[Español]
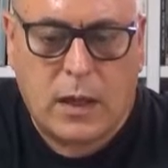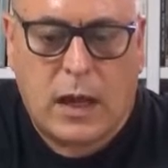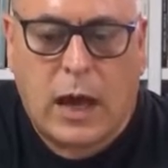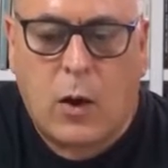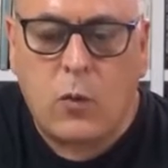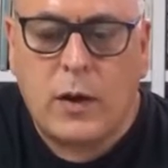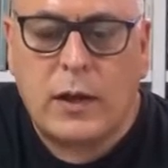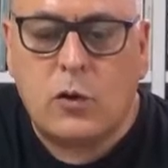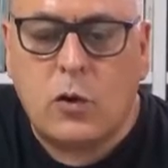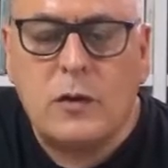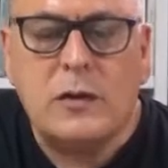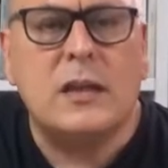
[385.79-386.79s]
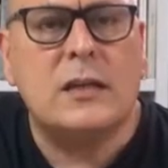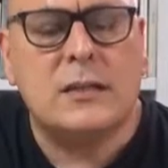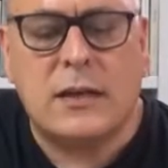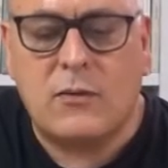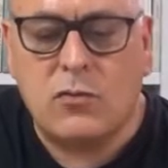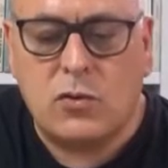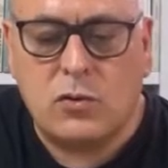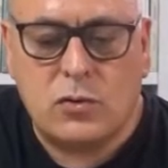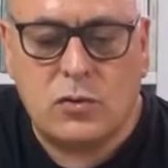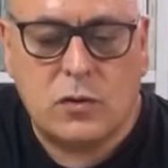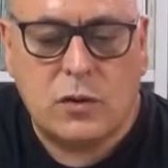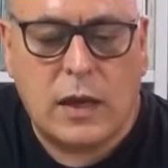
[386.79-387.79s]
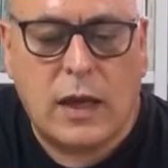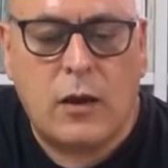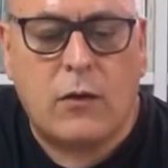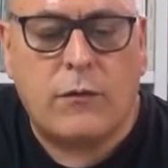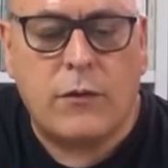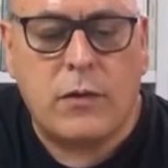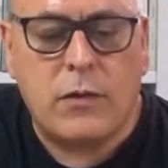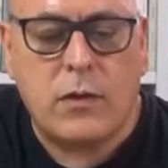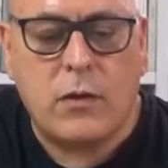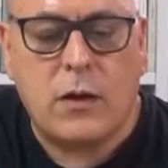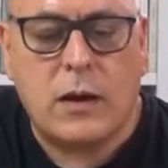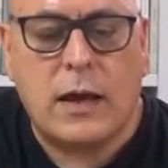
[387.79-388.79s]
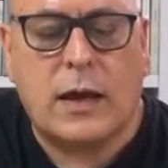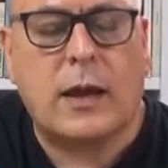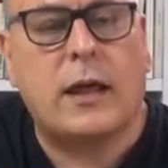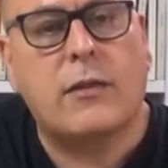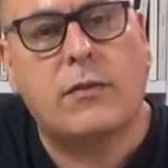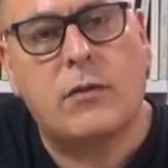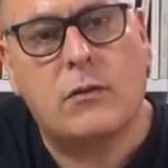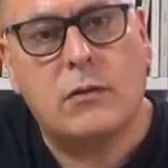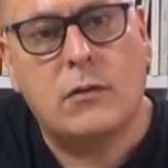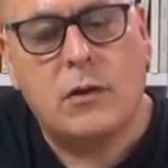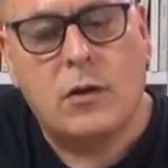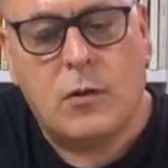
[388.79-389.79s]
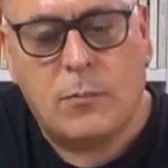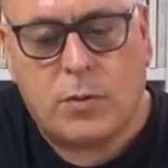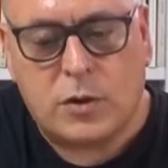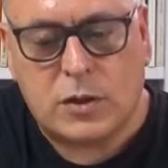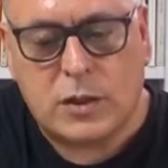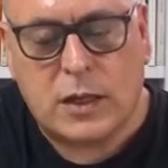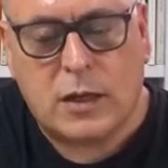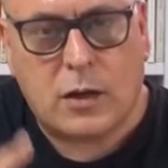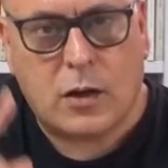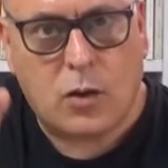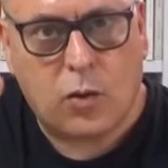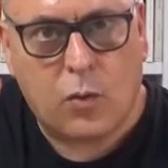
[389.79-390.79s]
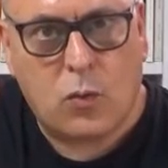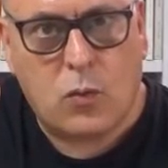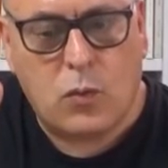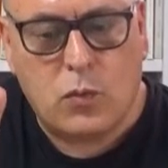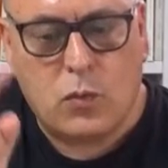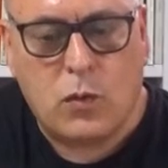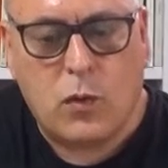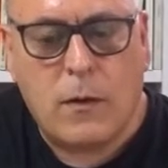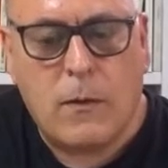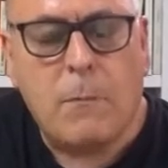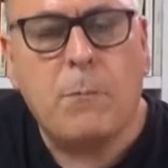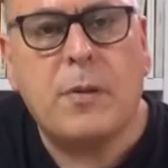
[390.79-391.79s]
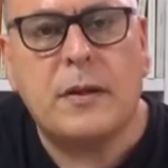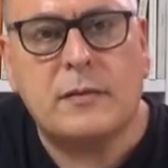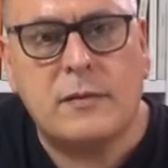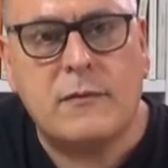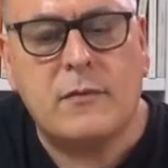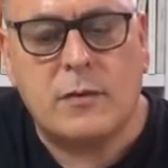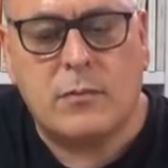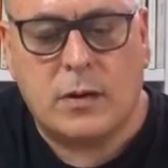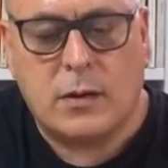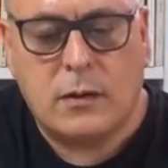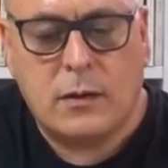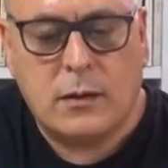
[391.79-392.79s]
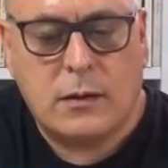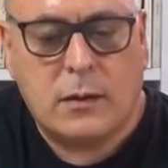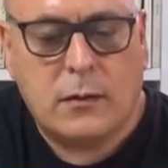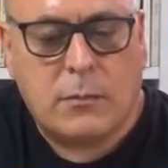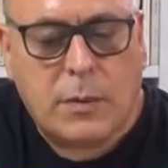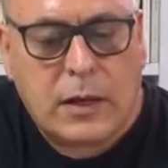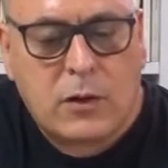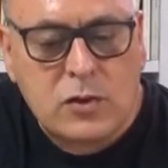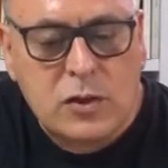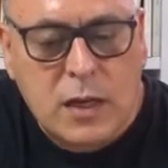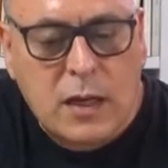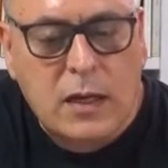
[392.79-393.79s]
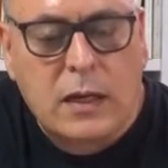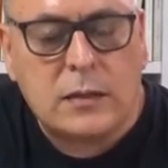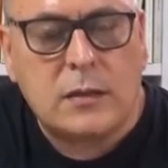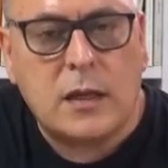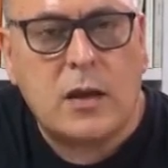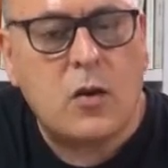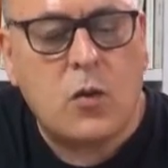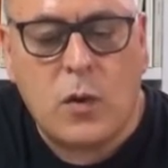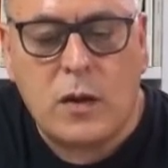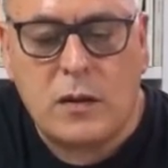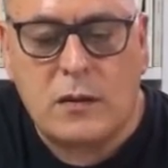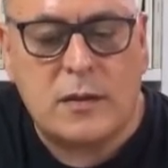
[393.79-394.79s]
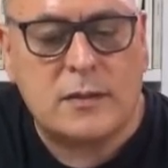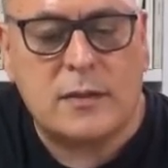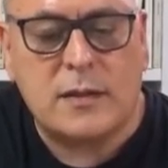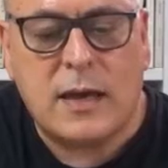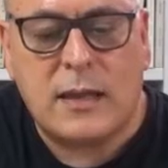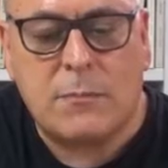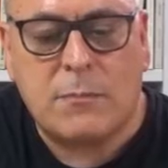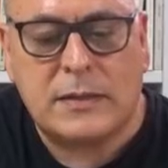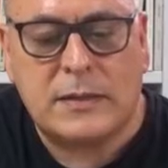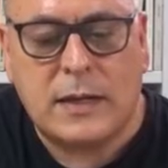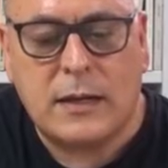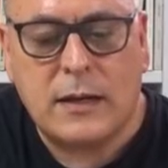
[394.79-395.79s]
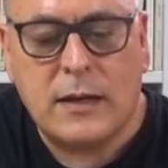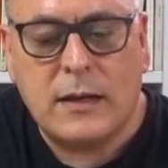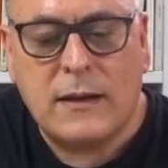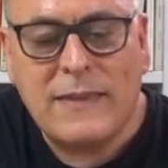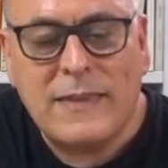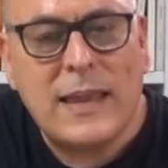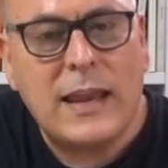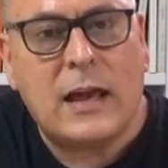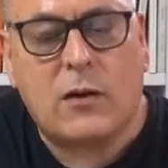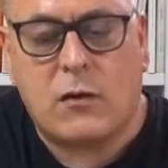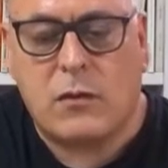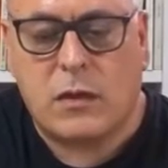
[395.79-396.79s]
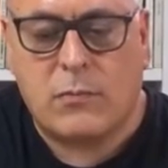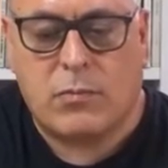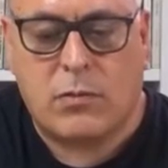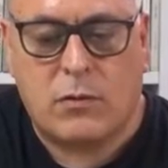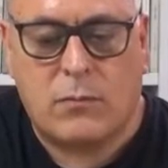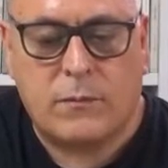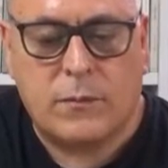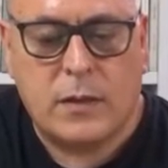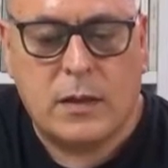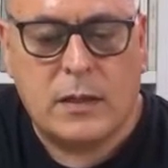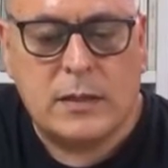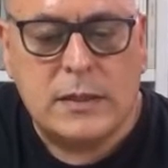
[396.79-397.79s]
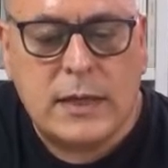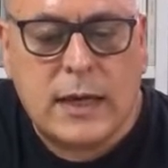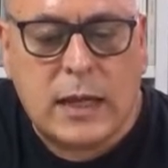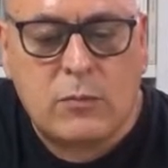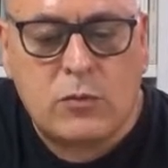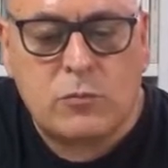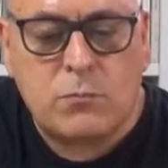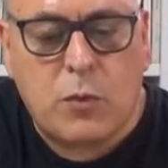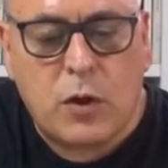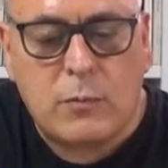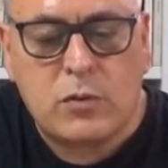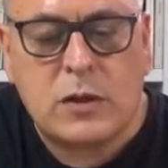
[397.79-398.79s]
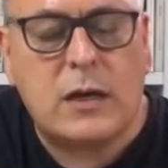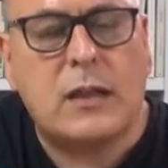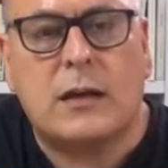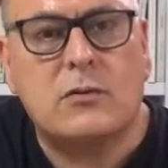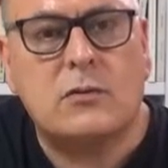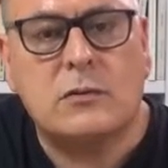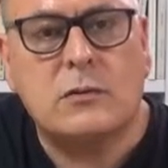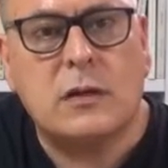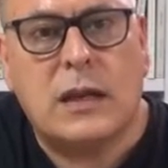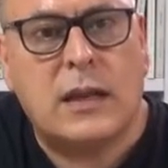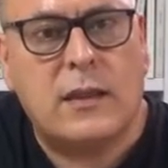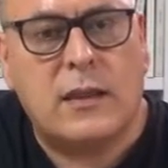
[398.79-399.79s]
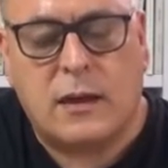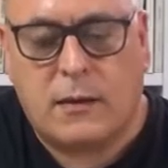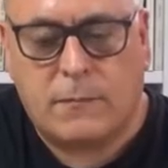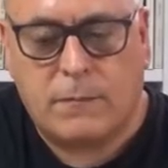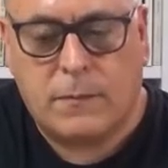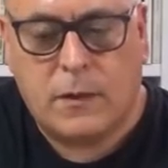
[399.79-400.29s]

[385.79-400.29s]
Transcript: aunque no interesándonos el oficio en la creación, por ser, uno, prescindible. Para conseguir arte no hay necesidad de pasar de la concepción. Si queremos, podemos quedarnos en la idea.